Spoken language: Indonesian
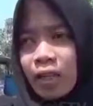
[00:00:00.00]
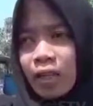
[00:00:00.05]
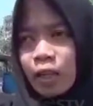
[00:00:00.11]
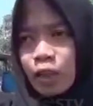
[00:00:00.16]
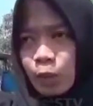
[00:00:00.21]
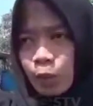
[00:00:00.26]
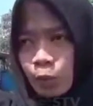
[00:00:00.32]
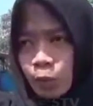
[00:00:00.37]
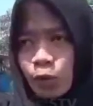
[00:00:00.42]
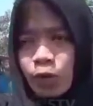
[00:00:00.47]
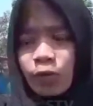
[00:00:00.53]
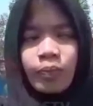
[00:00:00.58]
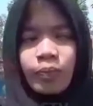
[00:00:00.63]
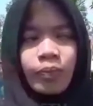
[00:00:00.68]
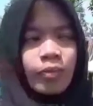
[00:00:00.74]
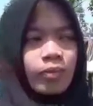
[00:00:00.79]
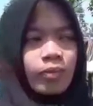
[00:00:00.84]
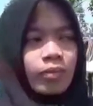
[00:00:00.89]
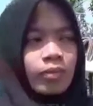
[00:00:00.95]
aki tersebut
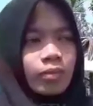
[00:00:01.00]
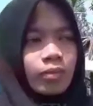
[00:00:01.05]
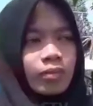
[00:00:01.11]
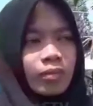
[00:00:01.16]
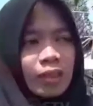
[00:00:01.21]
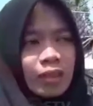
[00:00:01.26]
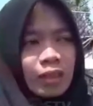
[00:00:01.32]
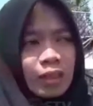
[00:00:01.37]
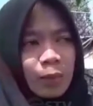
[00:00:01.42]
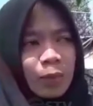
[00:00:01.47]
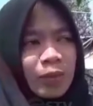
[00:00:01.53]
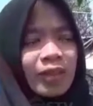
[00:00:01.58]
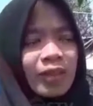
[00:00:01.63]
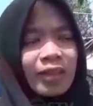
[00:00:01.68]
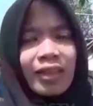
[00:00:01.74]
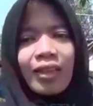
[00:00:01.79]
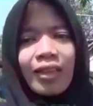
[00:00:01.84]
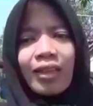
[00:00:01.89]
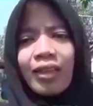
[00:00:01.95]
tapi
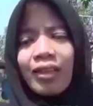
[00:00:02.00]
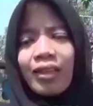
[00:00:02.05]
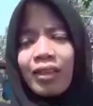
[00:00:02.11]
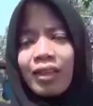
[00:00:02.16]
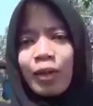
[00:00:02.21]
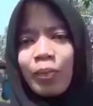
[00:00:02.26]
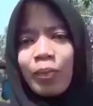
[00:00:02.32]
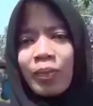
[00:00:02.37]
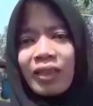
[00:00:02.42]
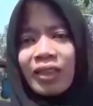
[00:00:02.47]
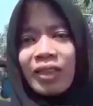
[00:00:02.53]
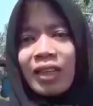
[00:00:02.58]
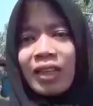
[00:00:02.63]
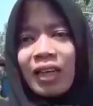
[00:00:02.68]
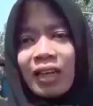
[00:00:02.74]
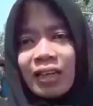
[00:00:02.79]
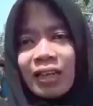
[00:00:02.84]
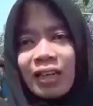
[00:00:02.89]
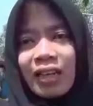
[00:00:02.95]
nyatanya tetap masih
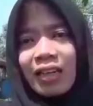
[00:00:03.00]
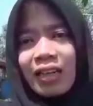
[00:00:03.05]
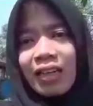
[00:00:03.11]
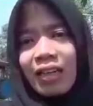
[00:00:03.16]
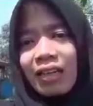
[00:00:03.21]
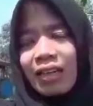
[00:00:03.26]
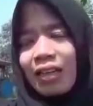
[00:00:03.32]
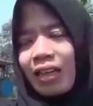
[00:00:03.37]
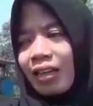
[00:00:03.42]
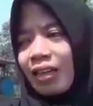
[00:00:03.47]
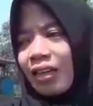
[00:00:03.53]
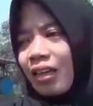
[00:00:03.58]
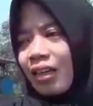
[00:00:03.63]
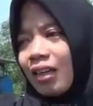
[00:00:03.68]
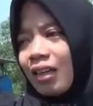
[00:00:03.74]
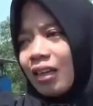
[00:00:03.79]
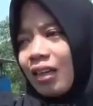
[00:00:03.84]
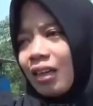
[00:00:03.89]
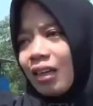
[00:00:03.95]
dilanggar
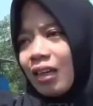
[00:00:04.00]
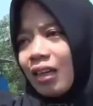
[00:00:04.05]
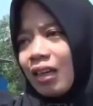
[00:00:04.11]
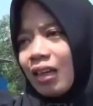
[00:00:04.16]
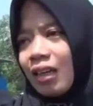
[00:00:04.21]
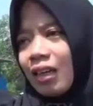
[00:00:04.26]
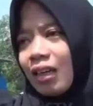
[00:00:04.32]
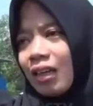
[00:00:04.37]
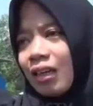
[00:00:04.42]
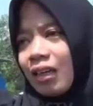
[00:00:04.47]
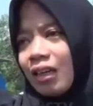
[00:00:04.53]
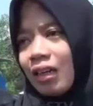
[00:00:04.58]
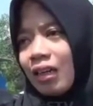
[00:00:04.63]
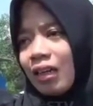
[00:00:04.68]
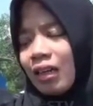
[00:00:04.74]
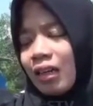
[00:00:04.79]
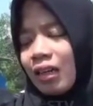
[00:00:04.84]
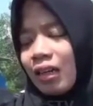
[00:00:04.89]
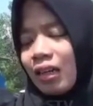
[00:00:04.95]
karena
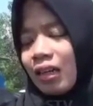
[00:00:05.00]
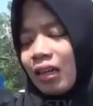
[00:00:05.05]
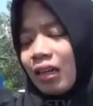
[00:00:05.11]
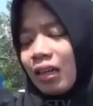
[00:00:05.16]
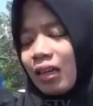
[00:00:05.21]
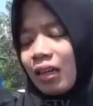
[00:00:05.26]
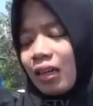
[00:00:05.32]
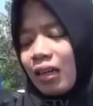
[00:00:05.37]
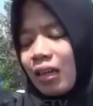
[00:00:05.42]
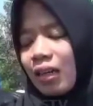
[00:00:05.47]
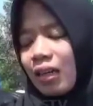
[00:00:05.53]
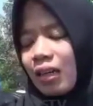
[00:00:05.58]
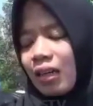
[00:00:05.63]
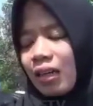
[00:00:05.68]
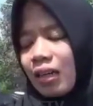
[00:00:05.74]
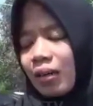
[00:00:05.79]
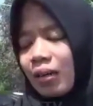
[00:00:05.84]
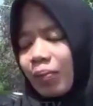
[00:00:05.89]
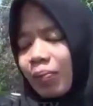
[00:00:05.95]
uh,
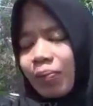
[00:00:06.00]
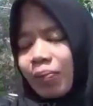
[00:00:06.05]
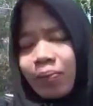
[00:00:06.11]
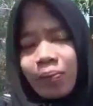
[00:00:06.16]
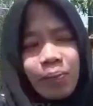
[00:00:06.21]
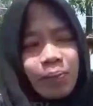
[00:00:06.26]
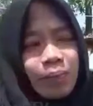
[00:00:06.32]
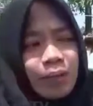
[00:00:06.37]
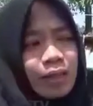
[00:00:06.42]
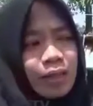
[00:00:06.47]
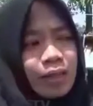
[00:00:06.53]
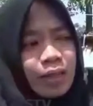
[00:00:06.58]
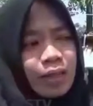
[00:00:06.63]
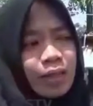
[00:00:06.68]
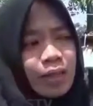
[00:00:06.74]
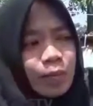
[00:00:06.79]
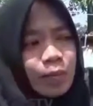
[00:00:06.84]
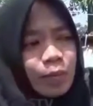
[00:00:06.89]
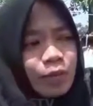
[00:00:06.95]
uh,
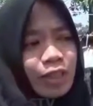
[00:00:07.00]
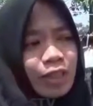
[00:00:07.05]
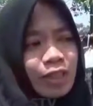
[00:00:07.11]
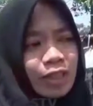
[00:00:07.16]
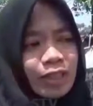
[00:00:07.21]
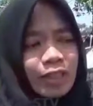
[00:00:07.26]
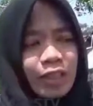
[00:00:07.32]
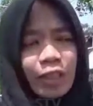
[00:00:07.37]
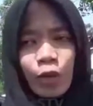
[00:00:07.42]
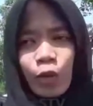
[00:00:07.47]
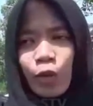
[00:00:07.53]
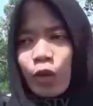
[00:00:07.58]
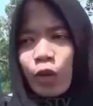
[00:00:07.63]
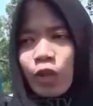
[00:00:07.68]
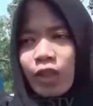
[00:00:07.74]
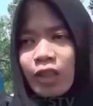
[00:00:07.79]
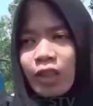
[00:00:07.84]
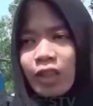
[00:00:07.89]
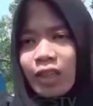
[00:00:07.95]
ada yang punya akinya itu
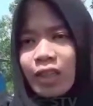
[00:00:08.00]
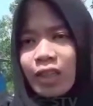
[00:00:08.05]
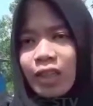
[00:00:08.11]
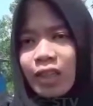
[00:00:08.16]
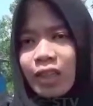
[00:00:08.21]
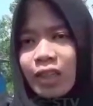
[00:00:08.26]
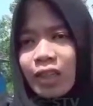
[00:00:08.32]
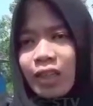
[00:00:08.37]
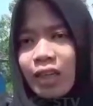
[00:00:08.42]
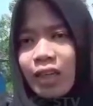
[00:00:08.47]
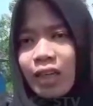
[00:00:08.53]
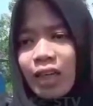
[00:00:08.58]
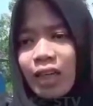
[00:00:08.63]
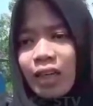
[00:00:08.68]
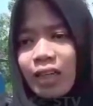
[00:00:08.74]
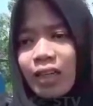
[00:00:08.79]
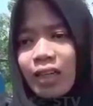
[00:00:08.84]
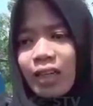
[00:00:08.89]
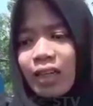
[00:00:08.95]

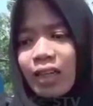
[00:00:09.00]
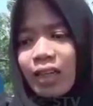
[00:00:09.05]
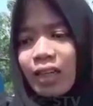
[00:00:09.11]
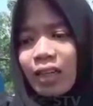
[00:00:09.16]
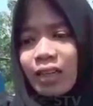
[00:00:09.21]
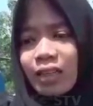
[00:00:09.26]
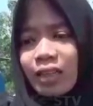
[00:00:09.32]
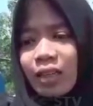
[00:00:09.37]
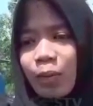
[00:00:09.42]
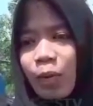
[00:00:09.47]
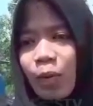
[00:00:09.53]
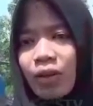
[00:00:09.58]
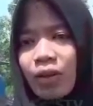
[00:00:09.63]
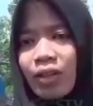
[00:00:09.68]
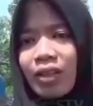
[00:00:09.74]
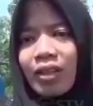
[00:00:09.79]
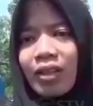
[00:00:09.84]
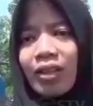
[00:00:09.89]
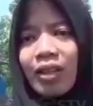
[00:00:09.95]
ada yang ngerasa bahwa
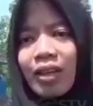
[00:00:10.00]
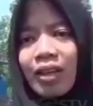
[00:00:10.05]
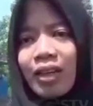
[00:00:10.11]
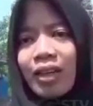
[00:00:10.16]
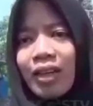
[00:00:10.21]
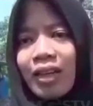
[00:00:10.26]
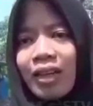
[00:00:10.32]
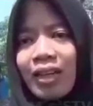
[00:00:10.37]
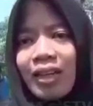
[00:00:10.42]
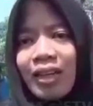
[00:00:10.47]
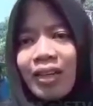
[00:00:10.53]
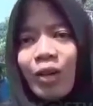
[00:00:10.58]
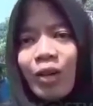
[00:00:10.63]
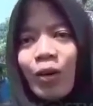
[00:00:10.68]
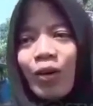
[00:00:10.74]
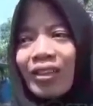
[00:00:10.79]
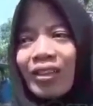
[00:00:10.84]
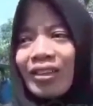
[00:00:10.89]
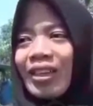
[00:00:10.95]
dirinya
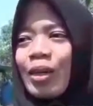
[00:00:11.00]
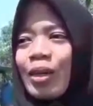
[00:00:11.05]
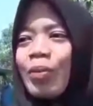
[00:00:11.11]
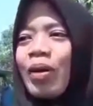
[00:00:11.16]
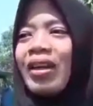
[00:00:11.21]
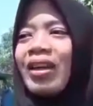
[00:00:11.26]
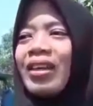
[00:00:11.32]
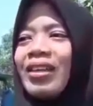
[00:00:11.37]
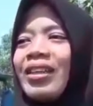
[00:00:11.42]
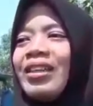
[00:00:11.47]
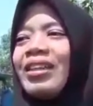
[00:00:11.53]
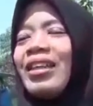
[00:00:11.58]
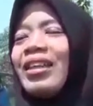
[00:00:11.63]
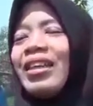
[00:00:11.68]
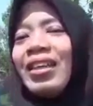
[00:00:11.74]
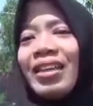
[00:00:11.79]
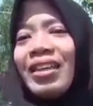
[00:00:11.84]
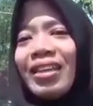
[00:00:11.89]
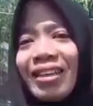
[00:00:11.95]
orang jaga baya
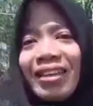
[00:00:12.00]
jadi